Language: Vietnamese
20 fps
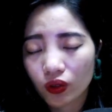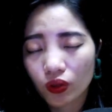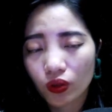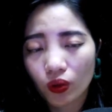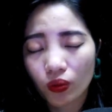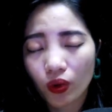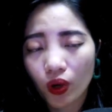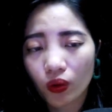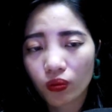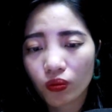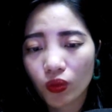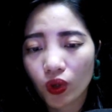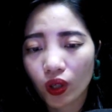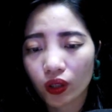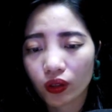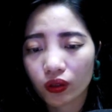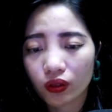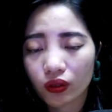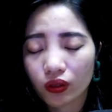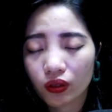Cũng không muộn.
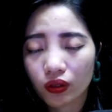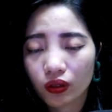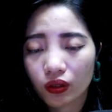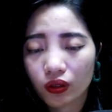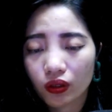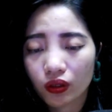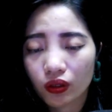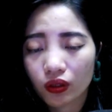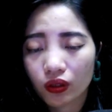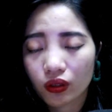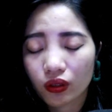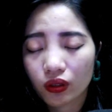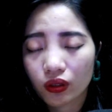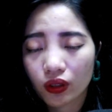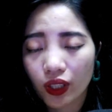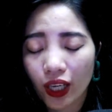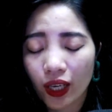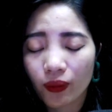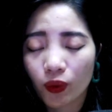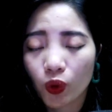
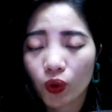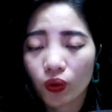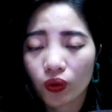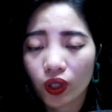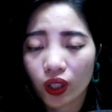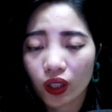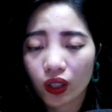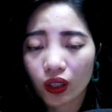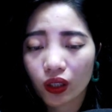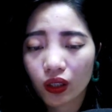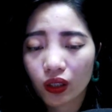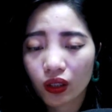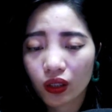Em ngủ đi.